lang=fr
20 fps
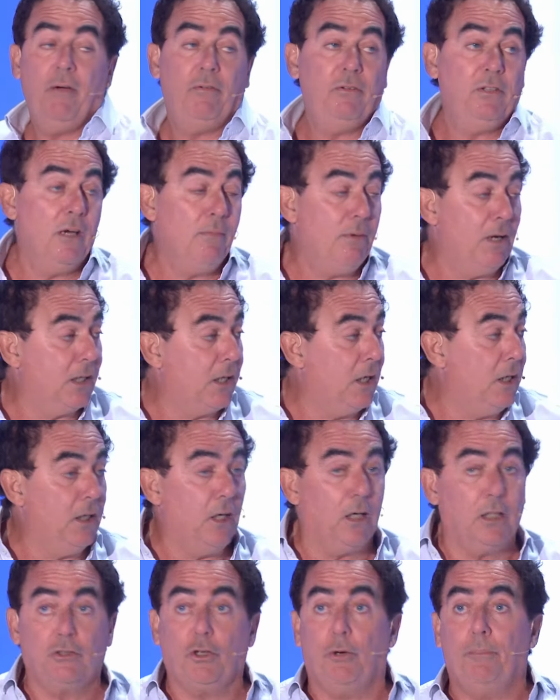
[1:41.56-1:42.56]
évidemment qu'elle n'y
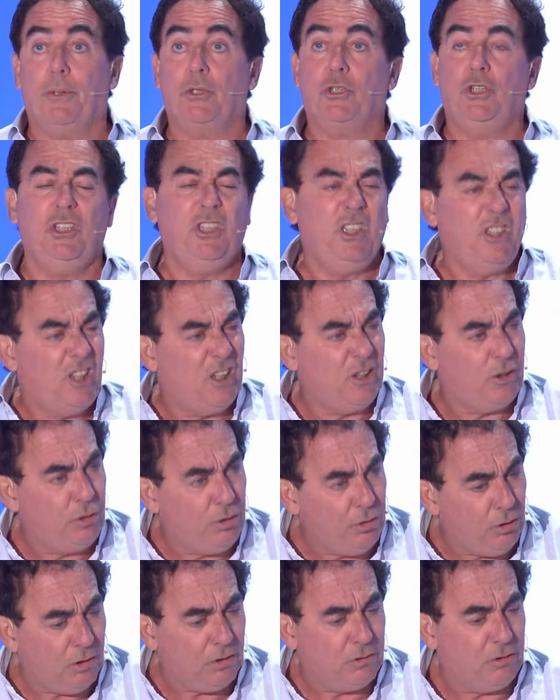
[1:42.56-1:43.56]
rentre pas. J'ai dit T'es
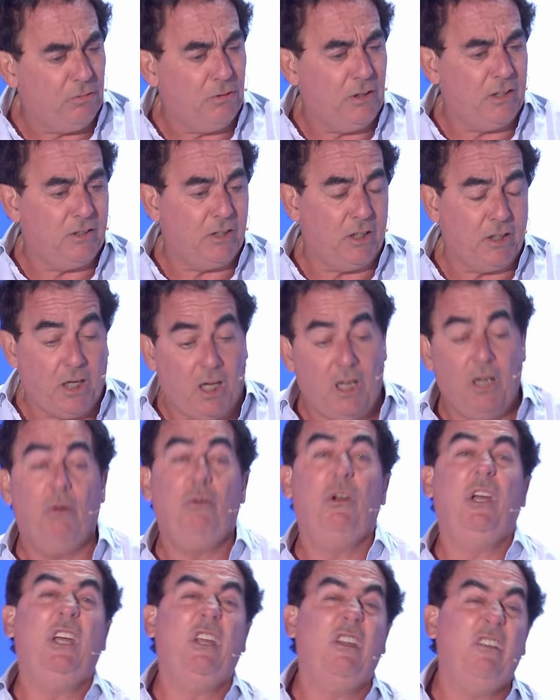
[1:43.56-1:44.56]
sûr, tu veux l'essayer
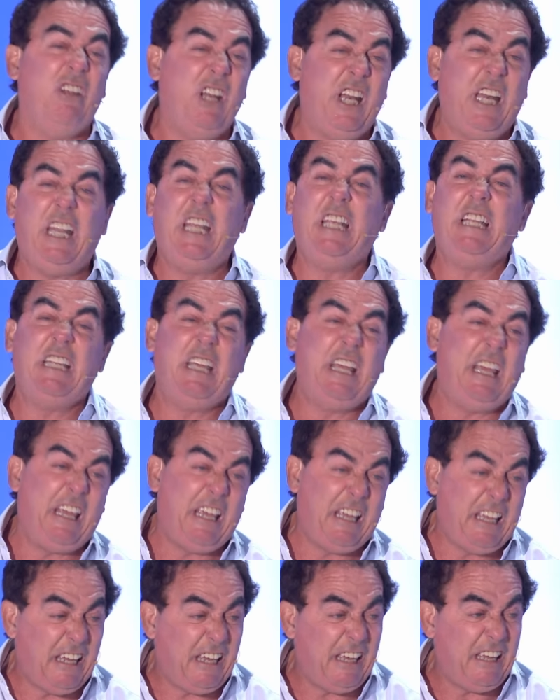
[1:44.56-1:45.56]
Oui, je vais
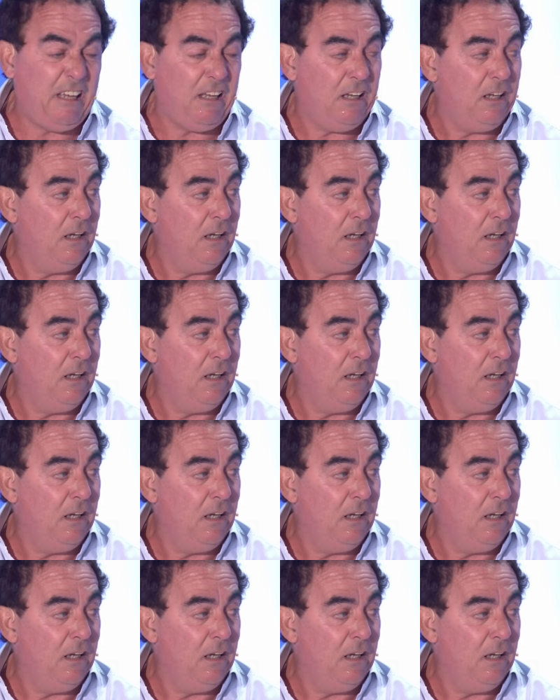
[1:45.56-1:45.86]
l'essayer.